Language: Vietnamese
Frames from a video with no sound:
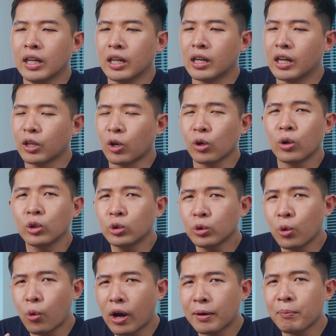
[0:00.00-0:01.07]
có đôi chút
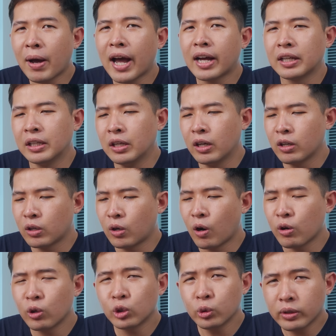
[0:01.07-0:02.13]
hoang mang,
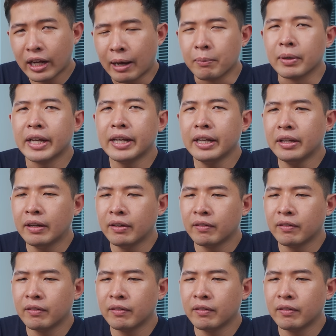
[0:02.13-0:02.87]
có đôi chút cảm nghĩ.